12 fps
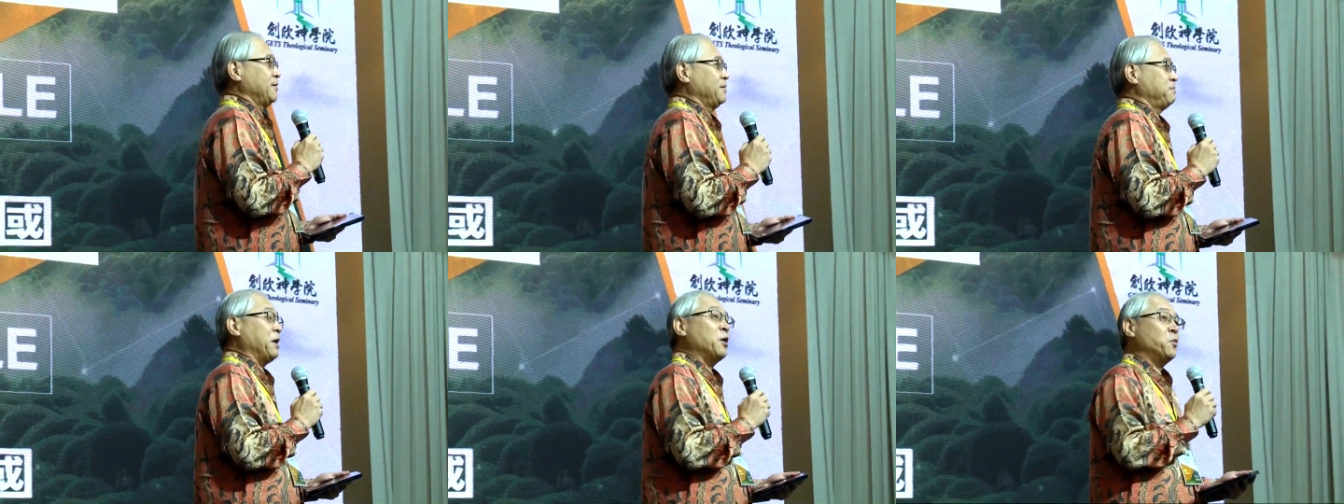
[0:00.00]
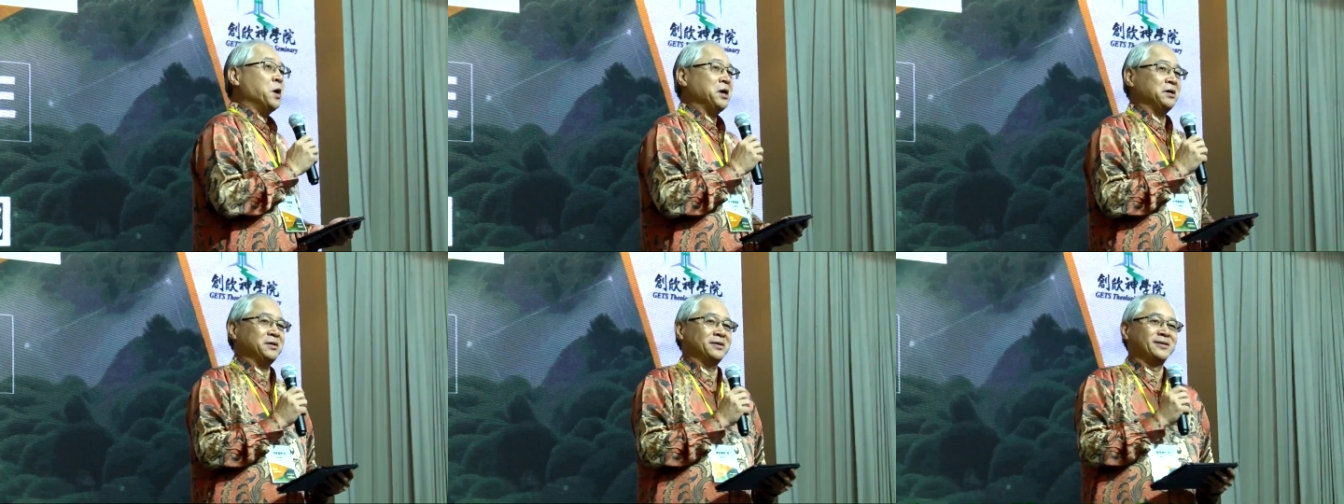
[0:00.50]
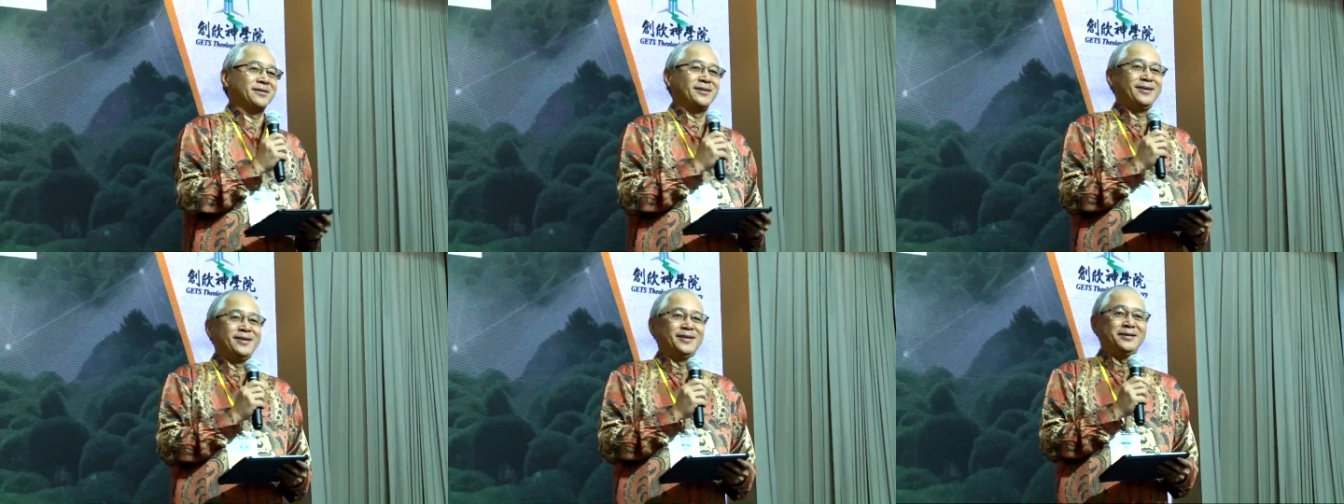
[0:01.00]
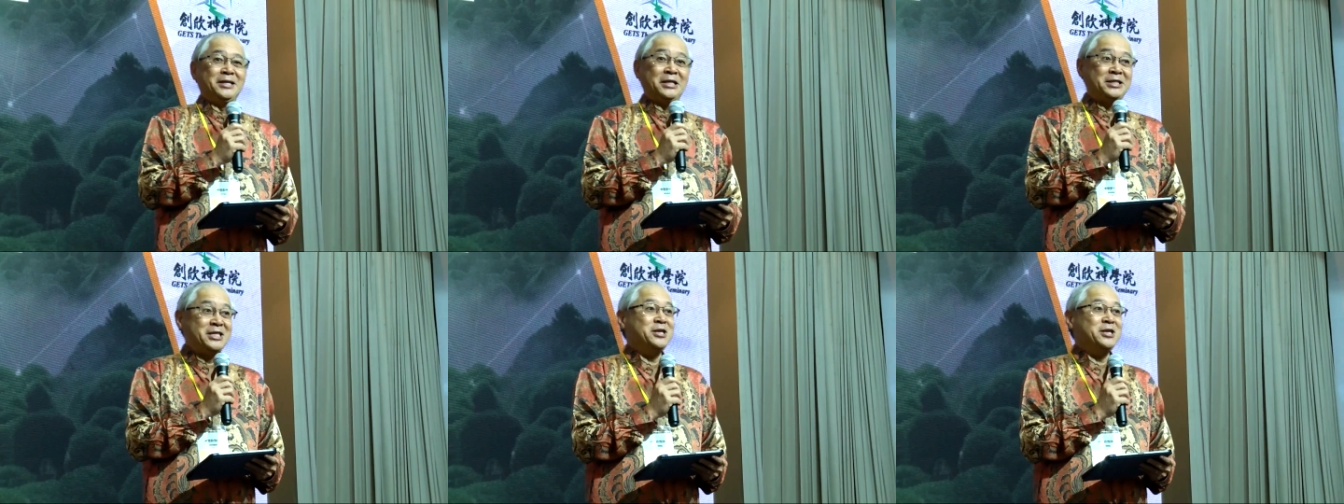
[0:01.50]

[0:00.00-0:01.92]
盼望你的